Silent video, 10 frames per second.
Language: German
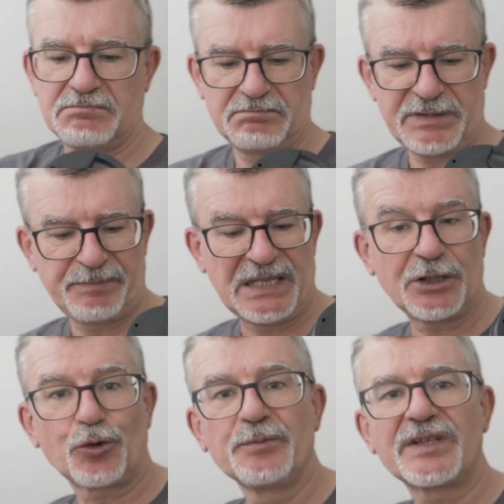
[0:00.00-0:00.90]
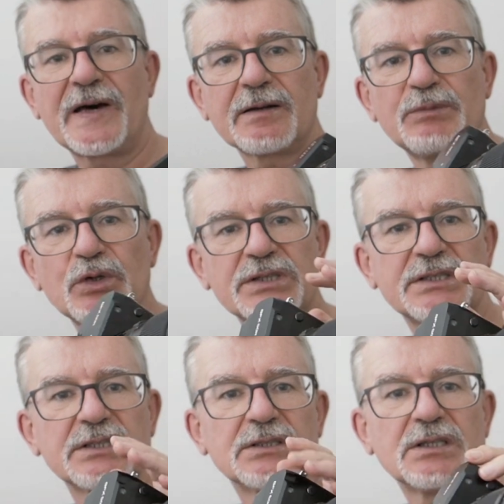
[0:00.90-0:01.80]
mit mir herumtragen
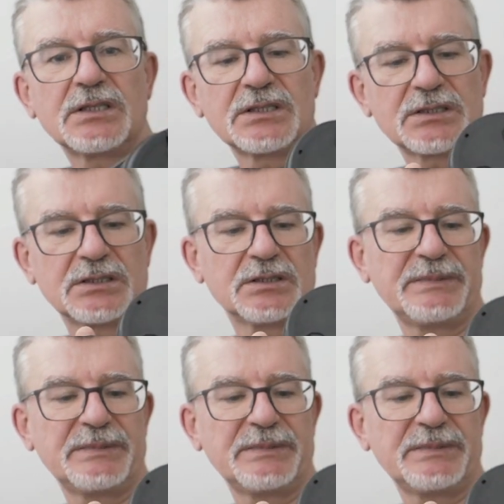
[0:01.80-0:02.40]
möchte und äh,